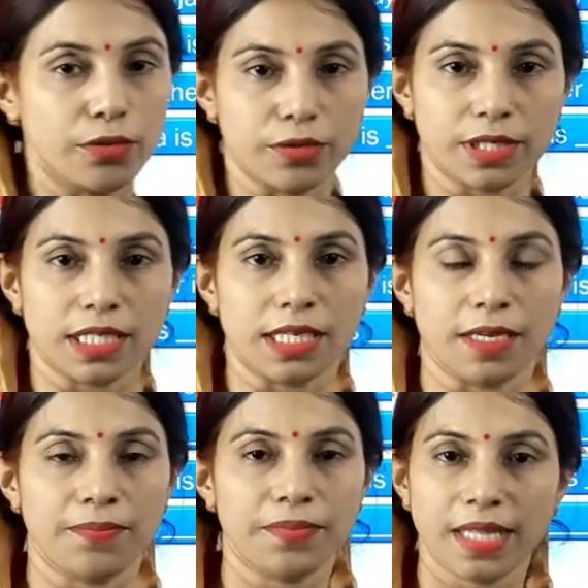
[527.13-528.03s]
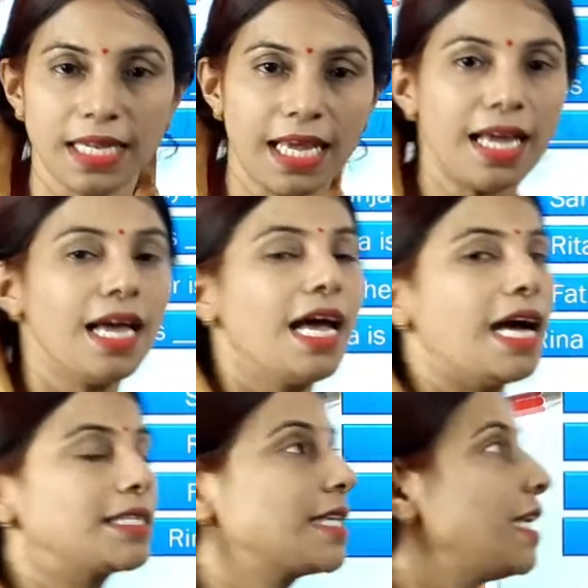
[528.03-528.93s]
করছে তাই না
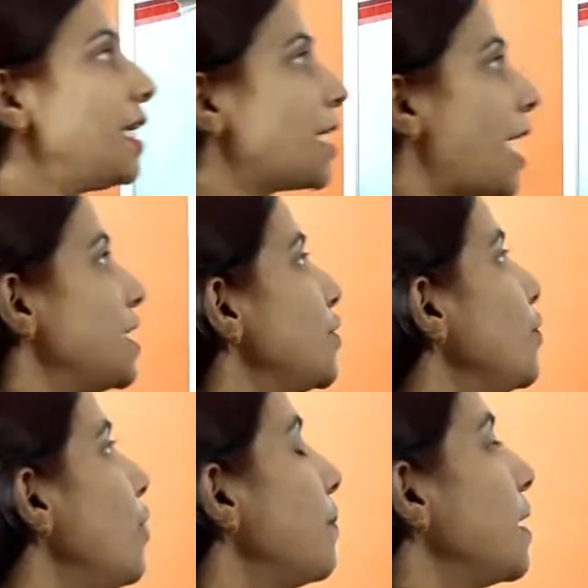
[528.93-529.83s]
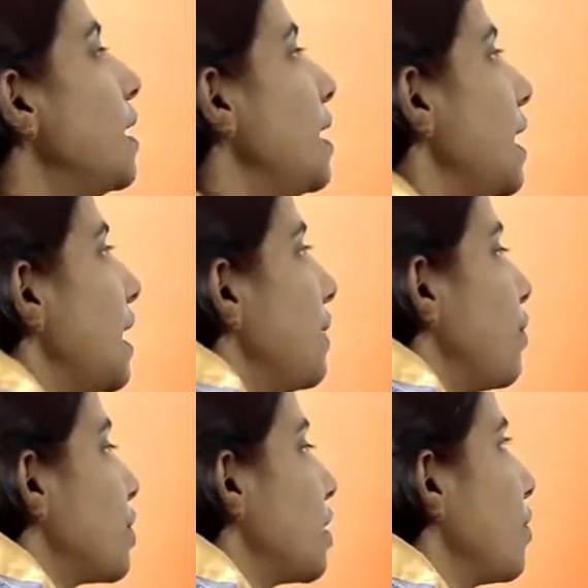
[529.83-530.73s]
আচ্ছা এই কাজগুলো আমরা এখানে
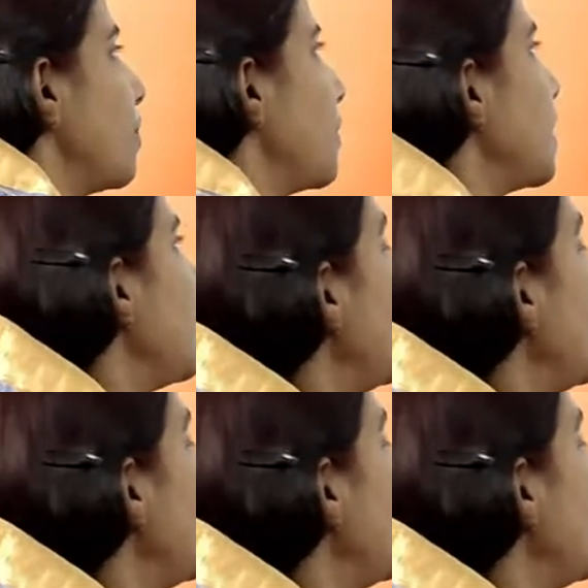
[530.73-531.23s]
বসাতে হবে তাই